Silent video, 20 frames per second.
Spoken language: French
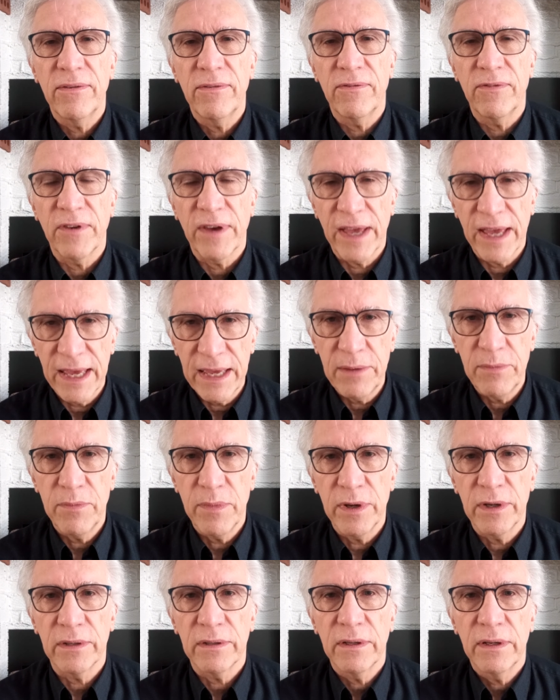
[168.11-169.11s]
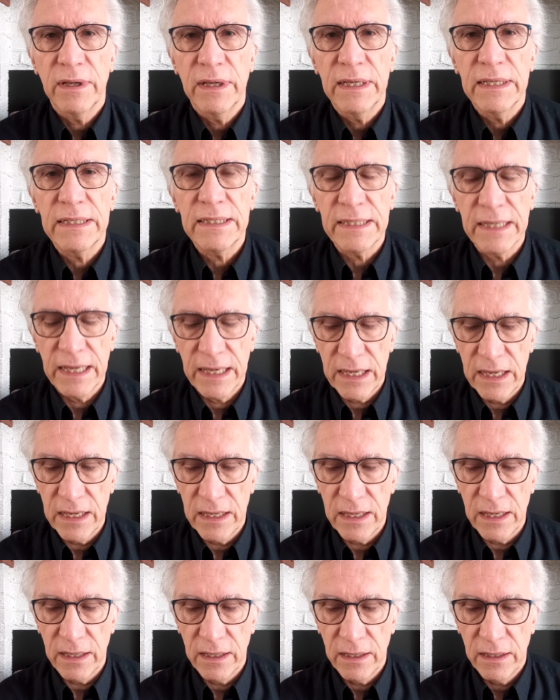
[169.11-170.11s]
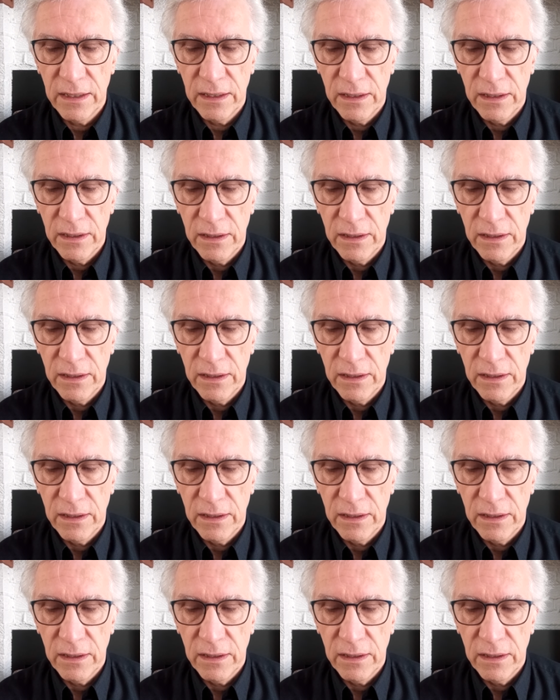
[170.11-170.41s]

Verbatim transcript: vraiment s'inquiéter.